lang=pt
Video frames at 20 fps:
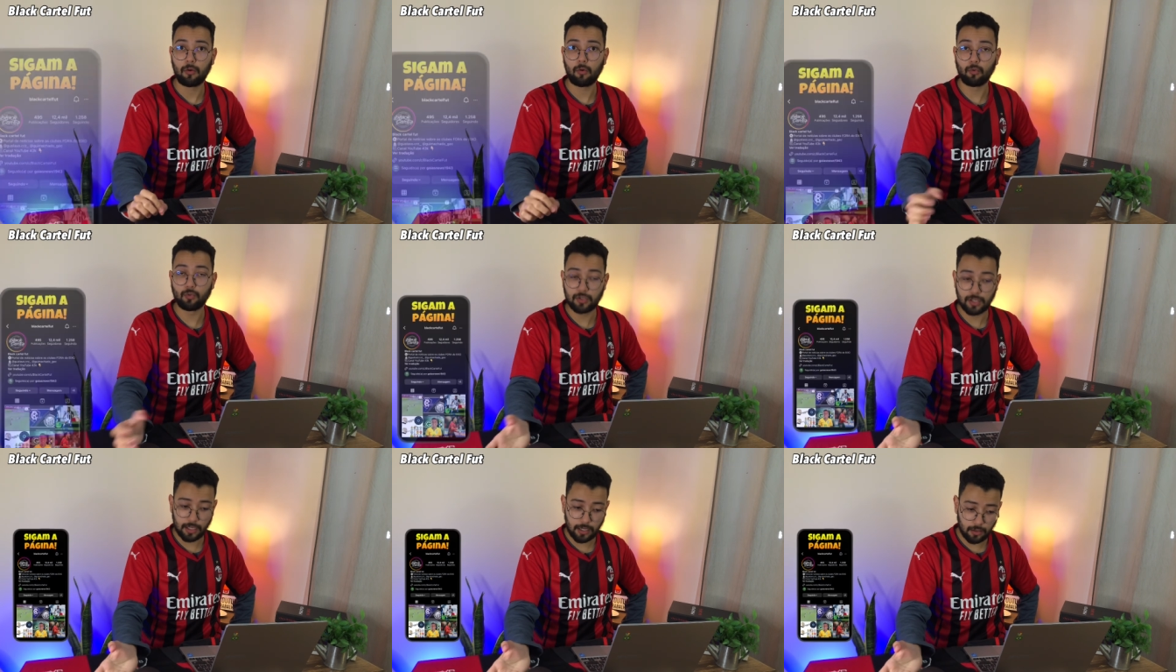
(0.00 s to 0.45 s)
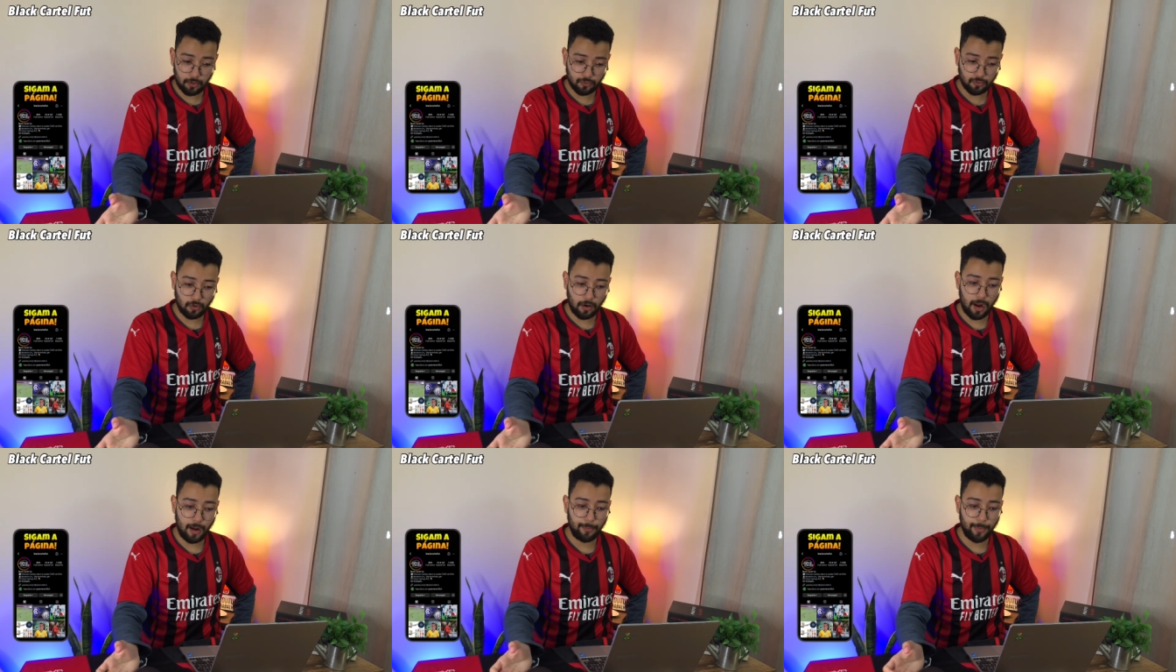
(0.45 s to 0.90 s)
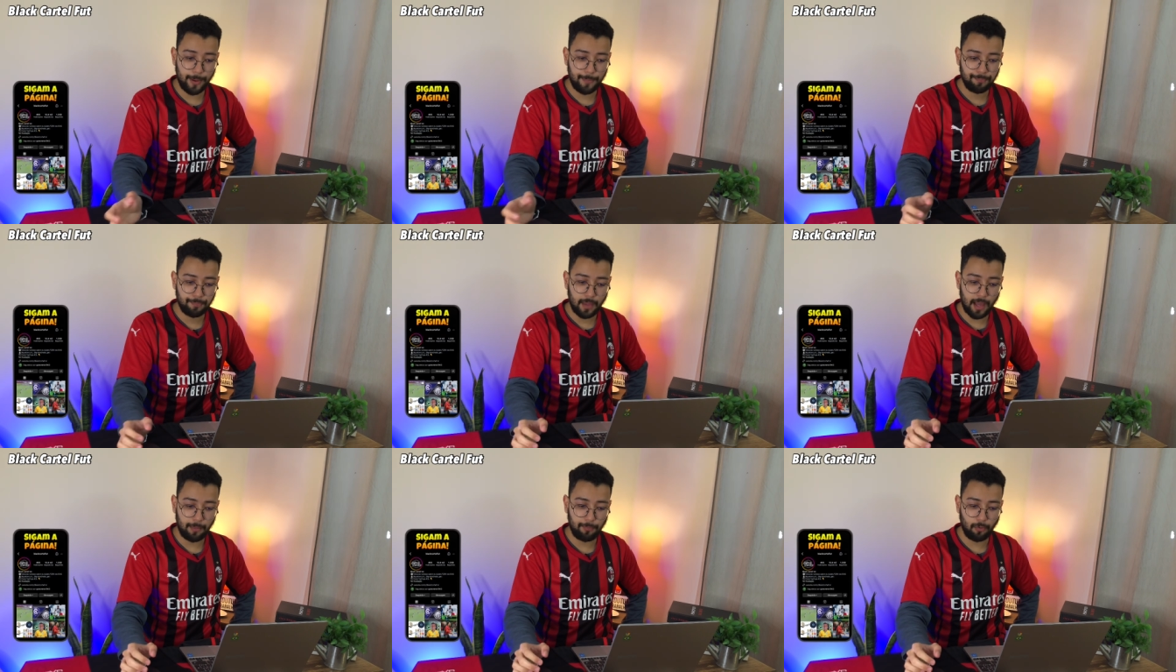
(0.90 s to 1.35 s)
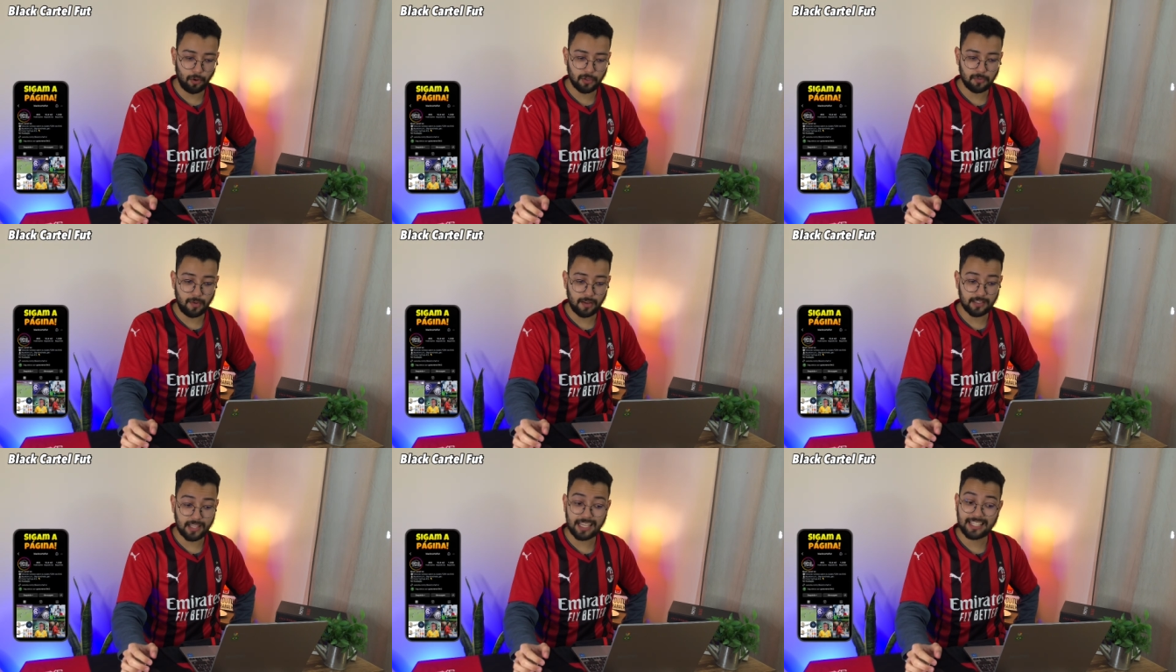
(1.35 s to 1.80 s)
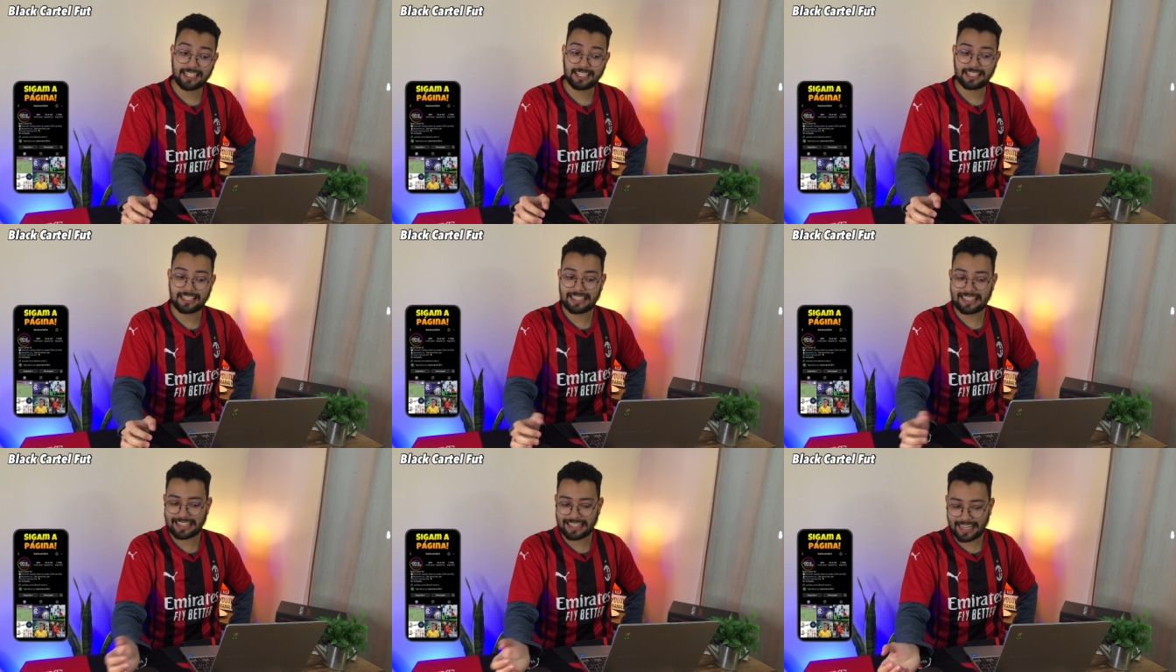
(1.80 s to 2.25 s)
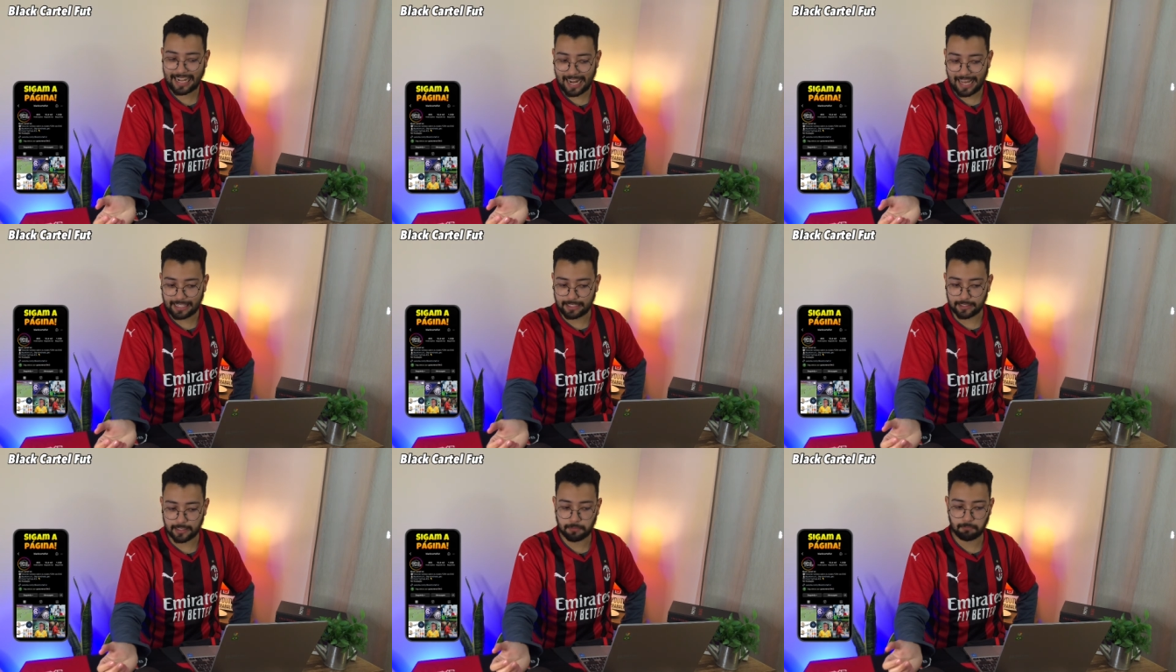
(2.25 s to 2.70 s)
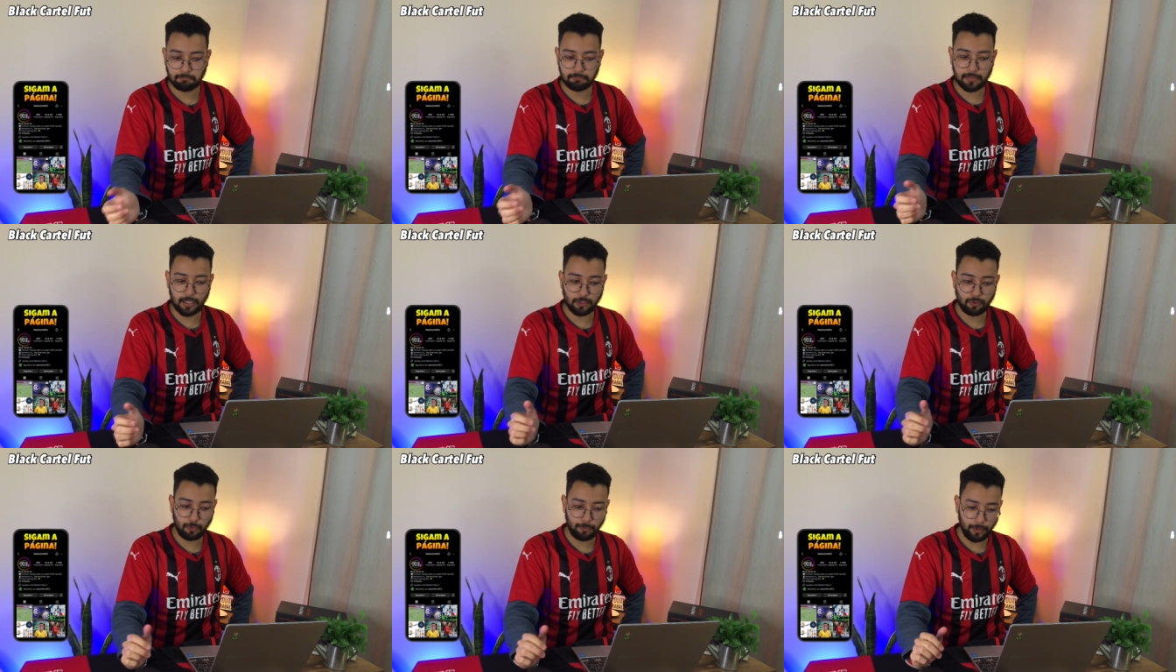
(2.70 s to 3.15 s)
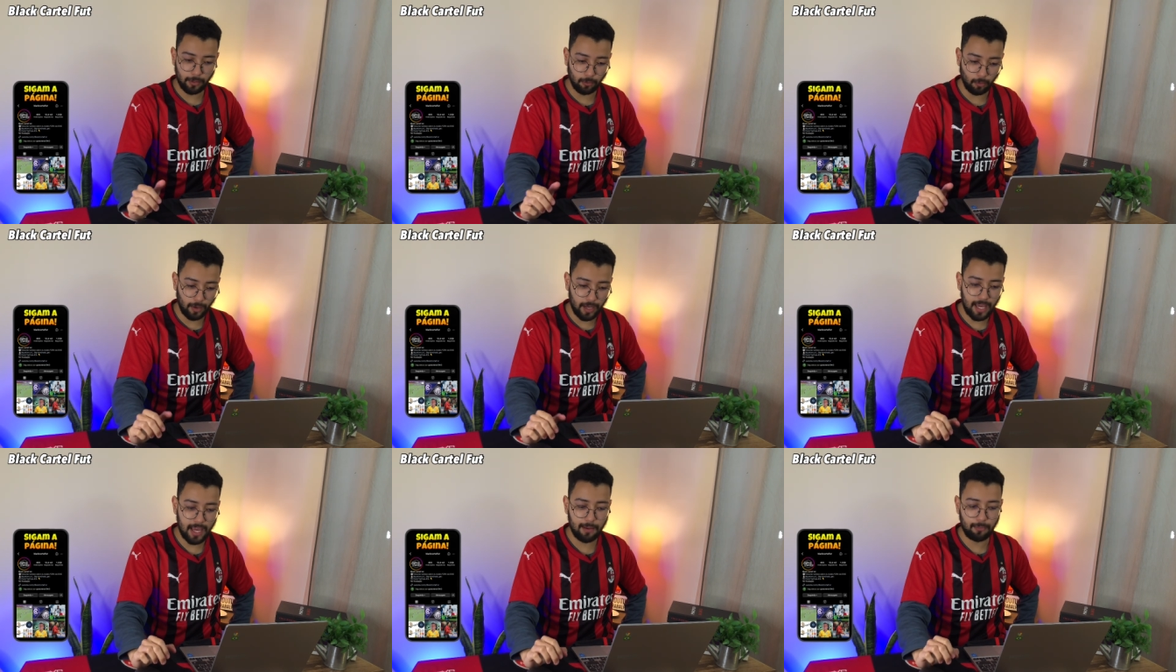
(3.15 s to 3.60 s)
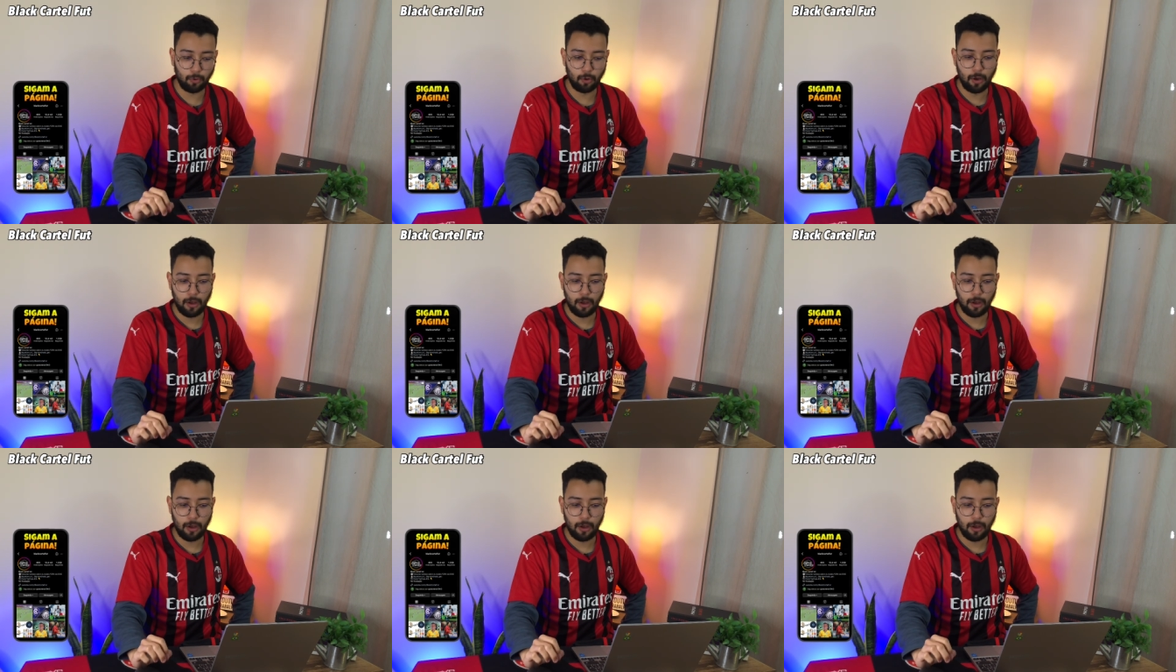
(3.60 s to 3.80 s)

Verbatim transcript: Conseguindo jogar bem após passagens discretas, tanto pelo Remo,